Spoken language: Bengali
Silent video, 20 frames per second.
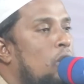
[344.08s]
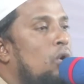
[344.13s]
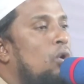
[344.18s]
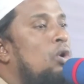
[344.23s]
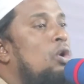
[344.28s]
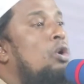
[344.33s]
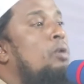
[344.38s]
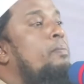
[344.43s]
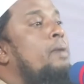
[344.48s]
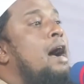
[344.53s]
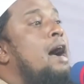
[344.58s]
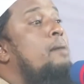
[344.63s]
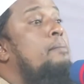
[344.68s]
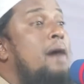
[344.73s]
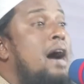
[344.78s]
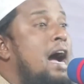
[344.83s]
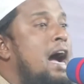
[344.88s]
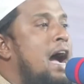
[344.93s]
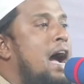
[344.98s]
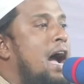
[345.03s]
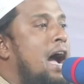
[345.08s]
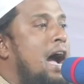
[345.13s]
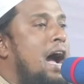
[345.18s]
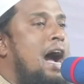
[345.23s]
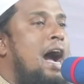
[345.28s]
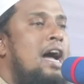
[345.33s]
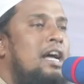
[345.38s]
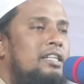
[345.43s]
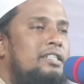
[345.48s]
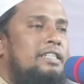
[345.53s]
ও বাবা
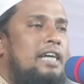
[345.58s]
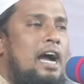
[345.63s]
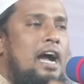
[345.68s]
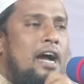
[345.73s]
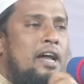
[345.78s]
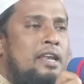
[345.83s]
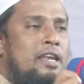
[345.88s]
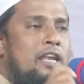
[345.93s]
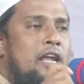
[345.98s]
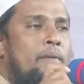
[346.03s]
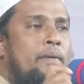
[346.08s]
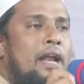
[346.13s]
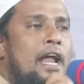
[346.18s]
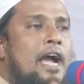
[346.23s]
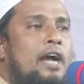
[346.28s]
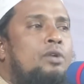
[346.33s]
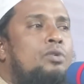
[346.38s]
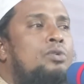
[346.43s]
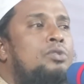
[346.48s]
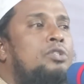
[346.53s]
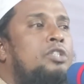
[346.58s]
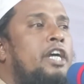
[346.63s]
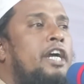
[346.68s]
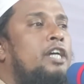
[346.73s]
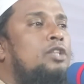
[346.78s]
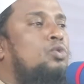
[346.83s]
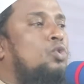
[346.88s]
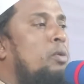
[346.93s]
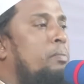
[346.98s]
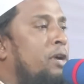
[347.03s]
জাহান্নামের আগুন
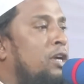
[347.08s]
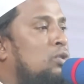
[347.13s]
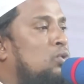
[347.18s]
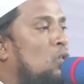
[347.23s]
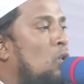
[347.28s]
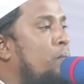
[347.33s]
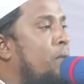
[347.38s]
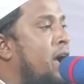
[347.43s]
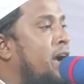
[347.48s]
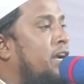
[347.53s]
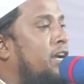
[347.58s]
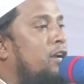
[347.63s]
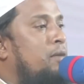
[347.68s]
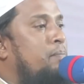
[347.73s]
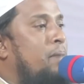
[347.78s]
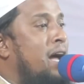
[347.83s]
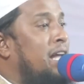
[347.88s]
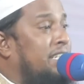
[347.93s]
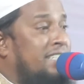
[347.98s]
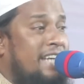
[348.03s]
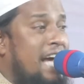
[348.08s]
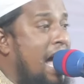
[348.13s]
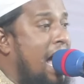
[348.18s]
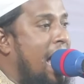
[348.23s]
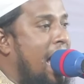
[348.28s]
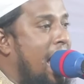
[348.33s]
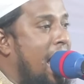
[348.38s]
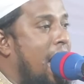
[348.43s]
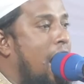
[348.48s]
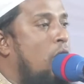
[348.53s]
থেকে তুমি তোমাকে
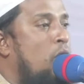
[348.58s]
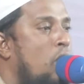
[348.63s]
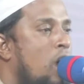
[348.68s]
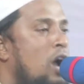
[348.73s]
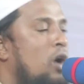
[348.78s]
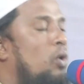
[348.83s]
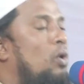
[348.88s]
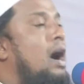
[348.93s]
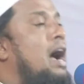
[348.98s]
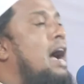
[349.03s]
বাঁচাও ও